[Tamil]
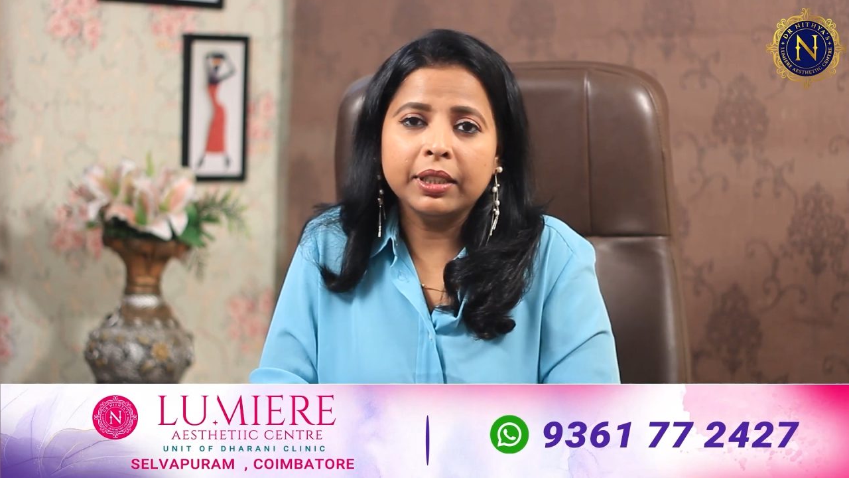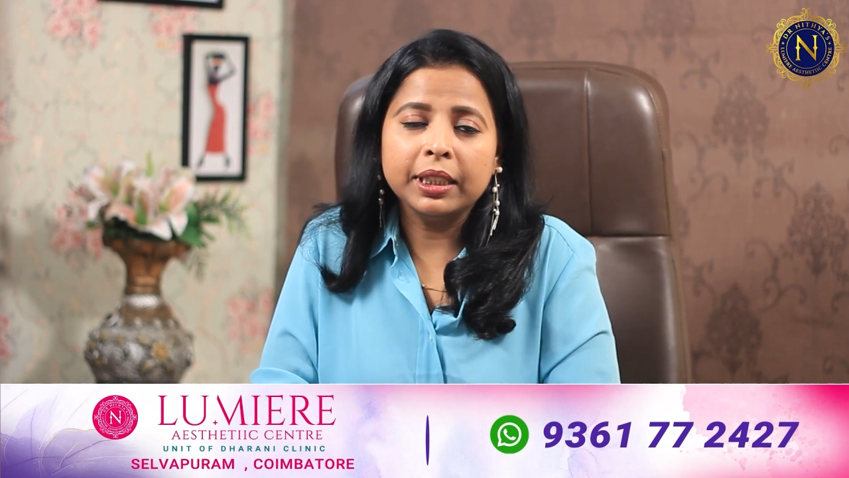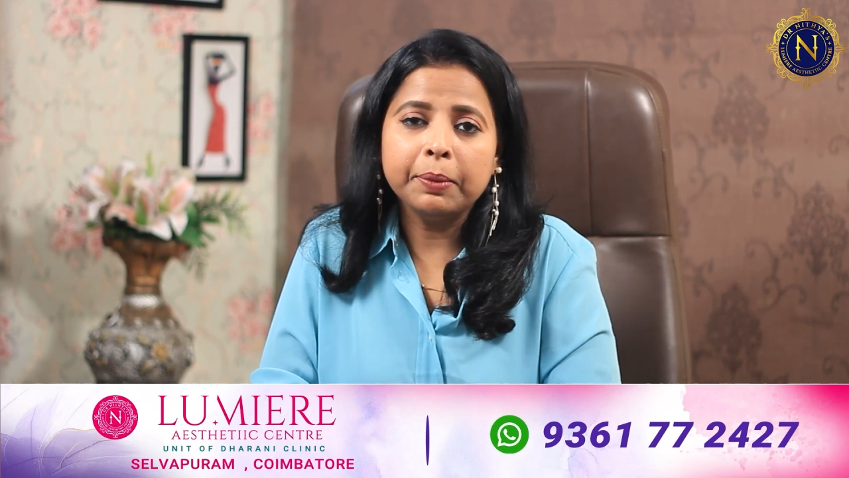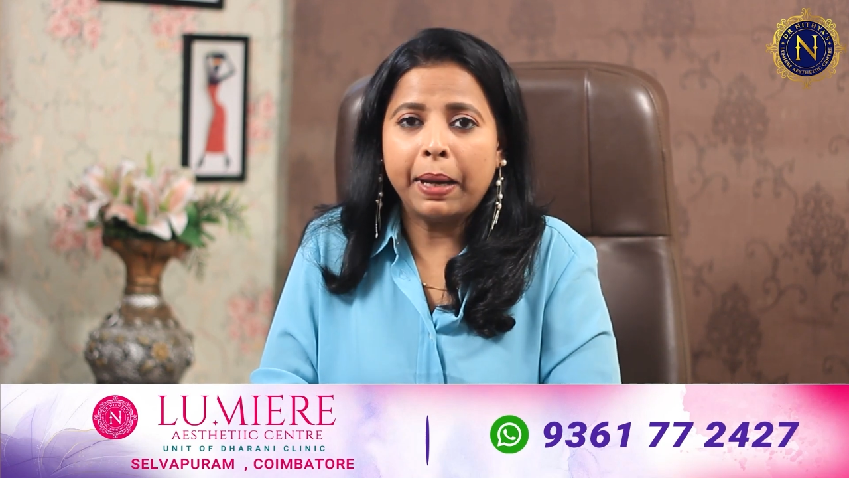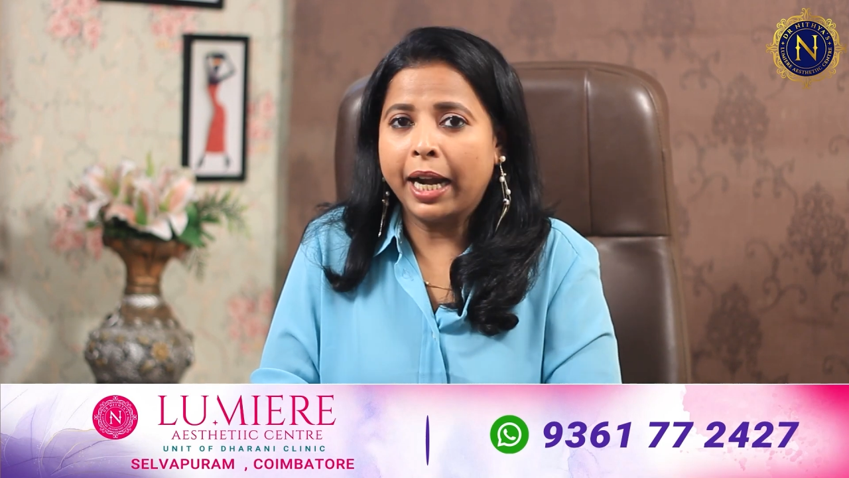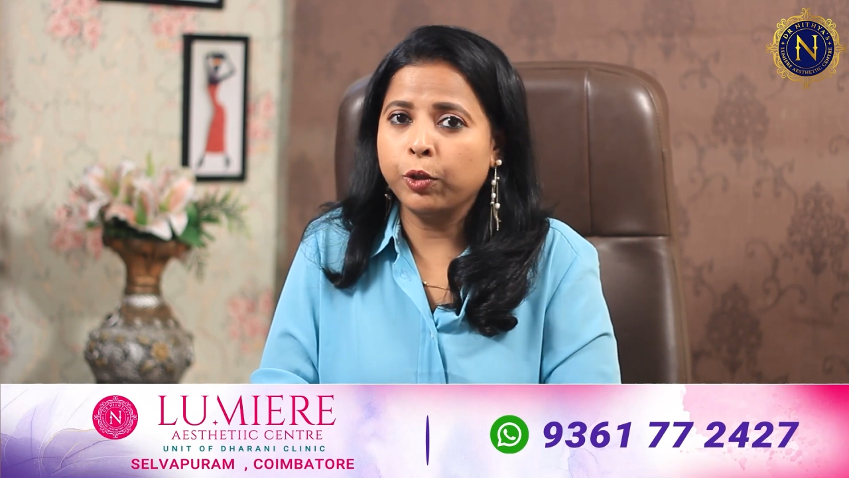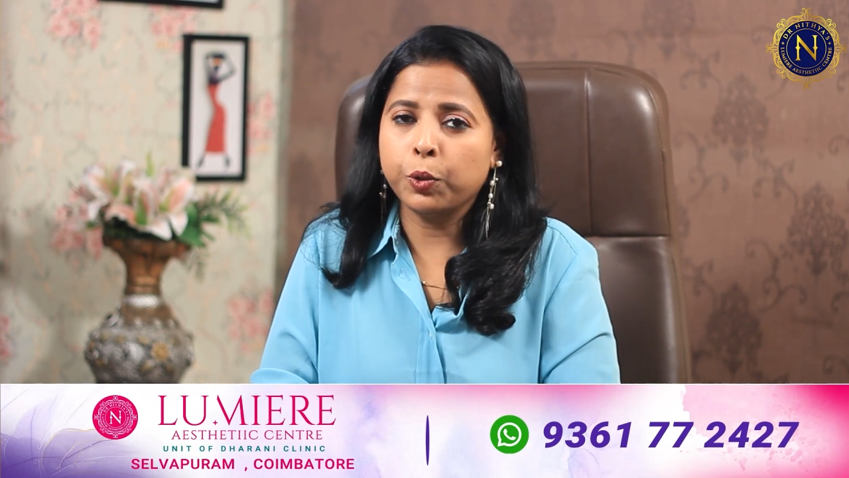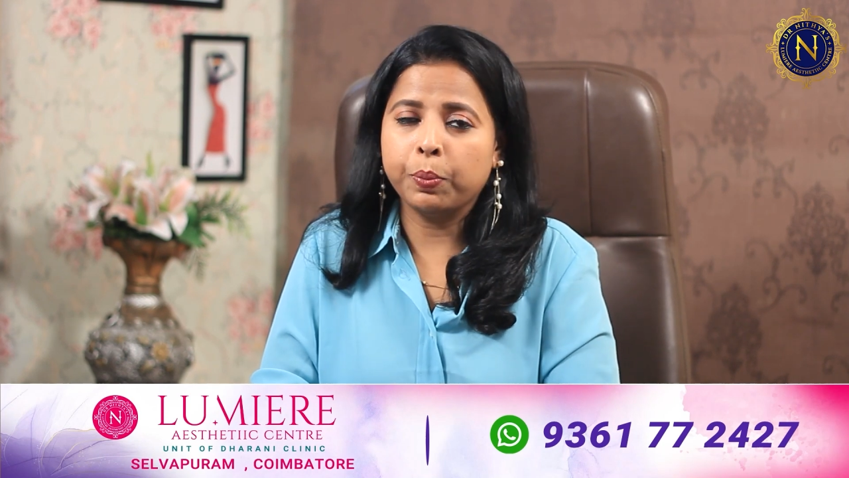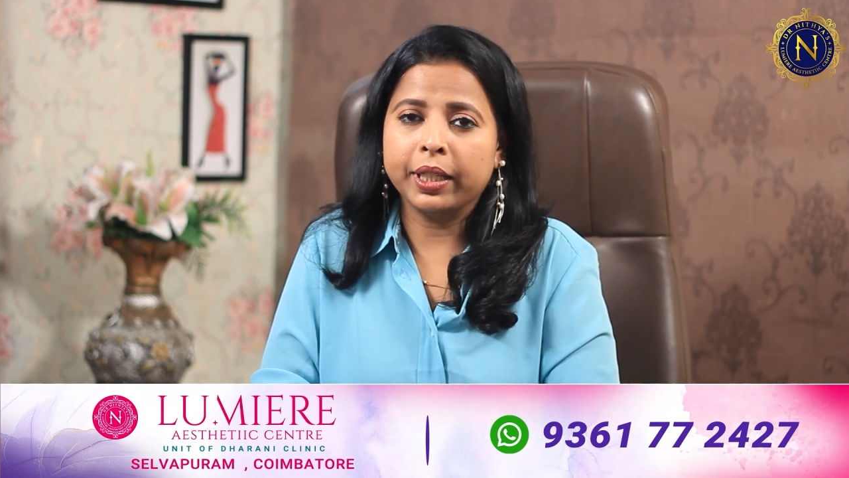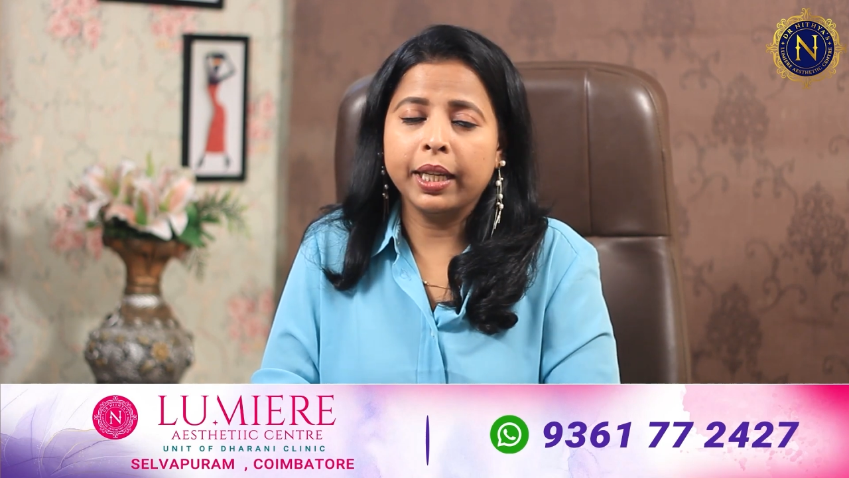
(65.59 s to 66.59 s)
நான் வந்து பேட்
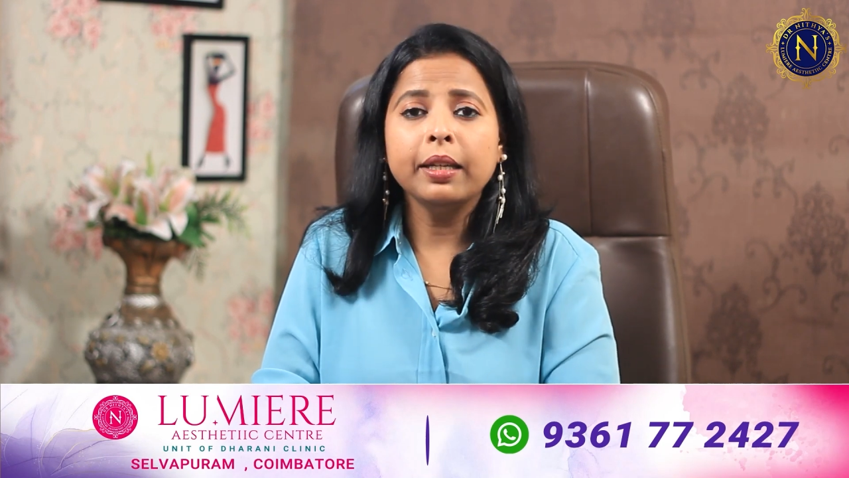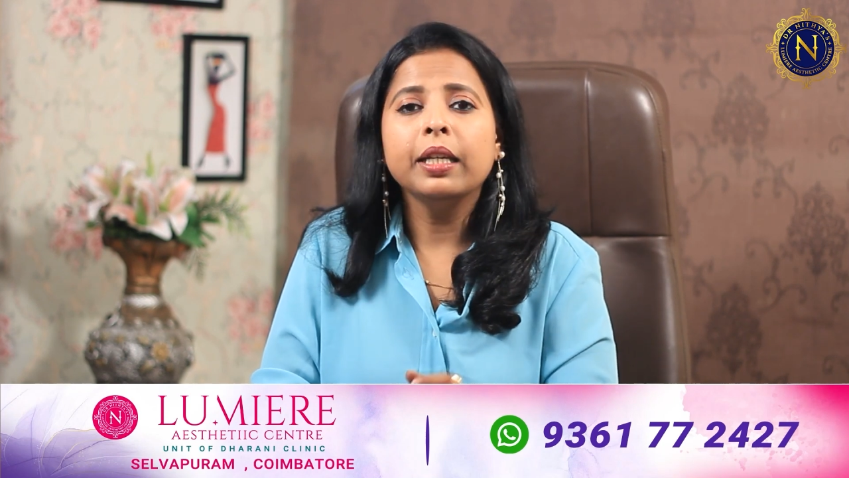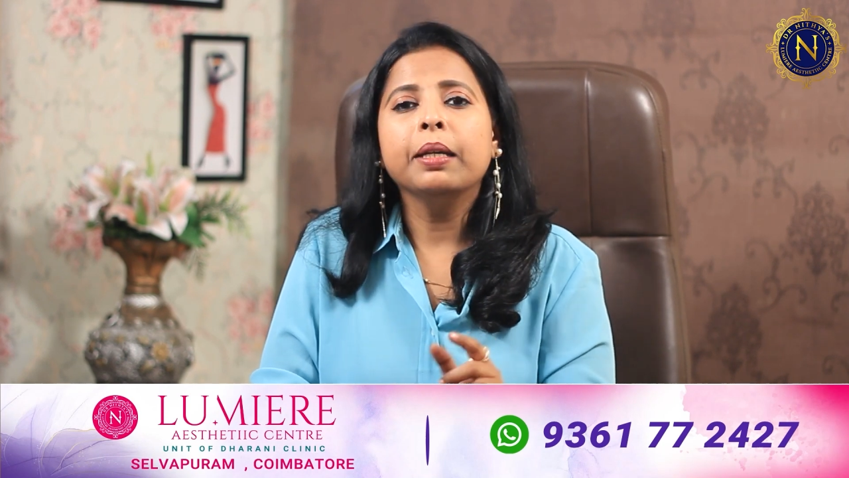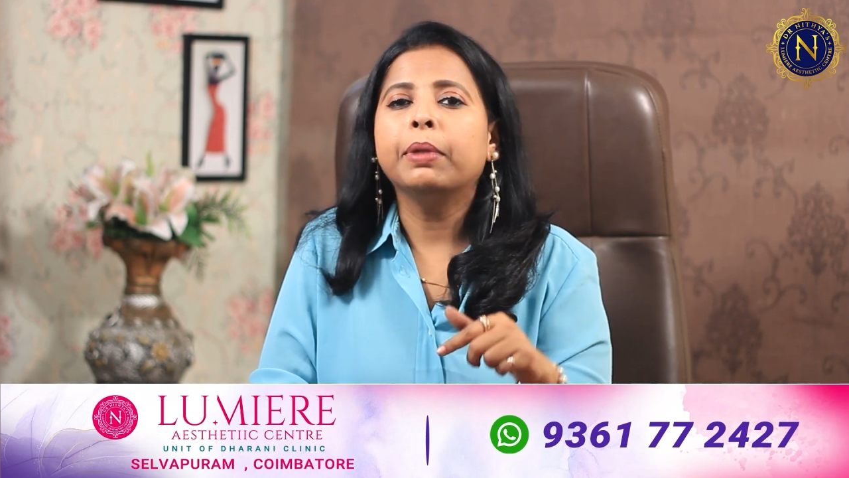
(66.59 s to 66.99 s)
யூஸ் பண்ணேன்